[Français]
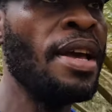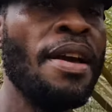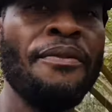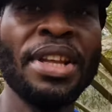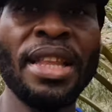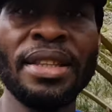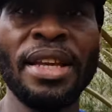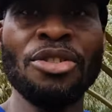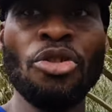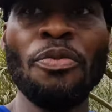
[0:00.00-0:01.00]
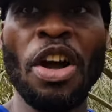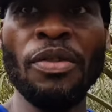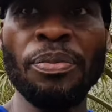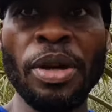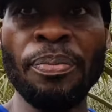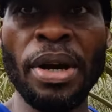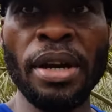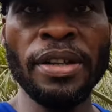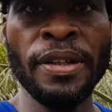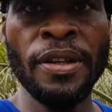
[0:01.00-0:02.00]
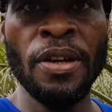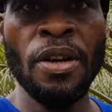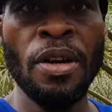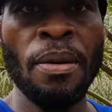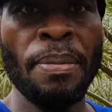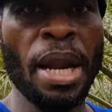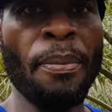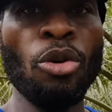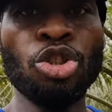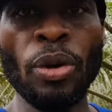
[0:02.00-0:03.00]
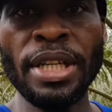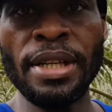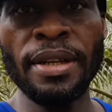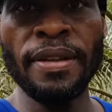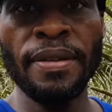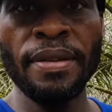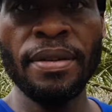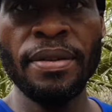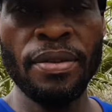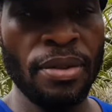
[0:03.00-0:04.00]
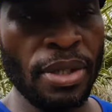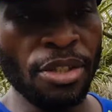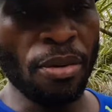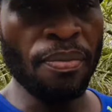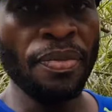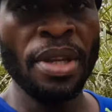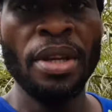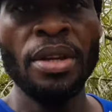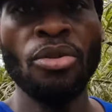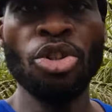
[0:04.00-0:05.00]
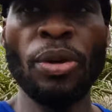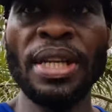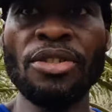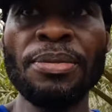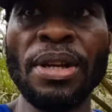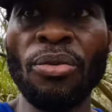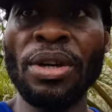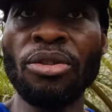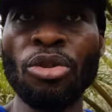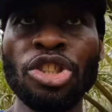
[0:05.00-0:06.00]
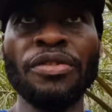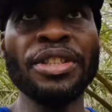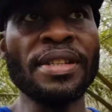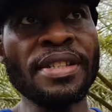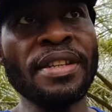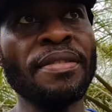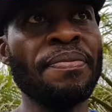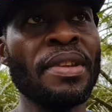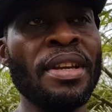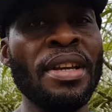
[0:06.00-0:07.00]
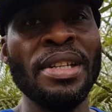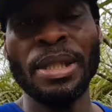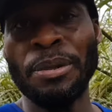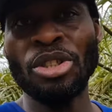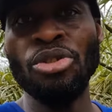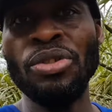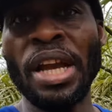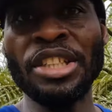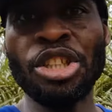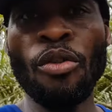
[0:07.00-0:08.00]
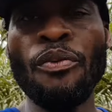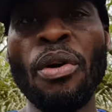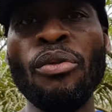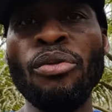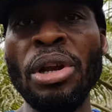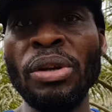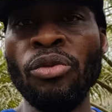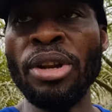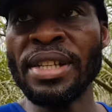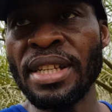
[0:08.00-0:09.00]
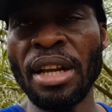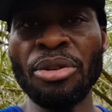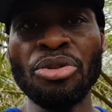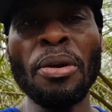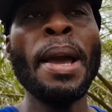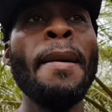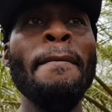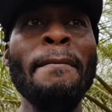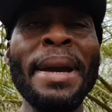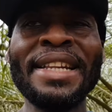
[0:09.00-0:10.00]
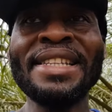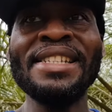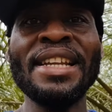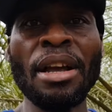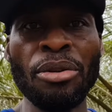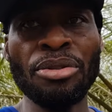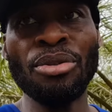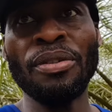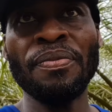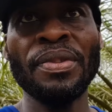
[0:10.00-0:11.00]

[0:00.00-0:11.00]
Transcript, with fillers: Faites attention par, rapport au choix des, des hommes. Le choix des hommes, c'est quoi Ton chef chantier. C'est pour ça que je vous dis, à chaque fois que vous voulez vous lancer dans la culture, maîtrisez la culture.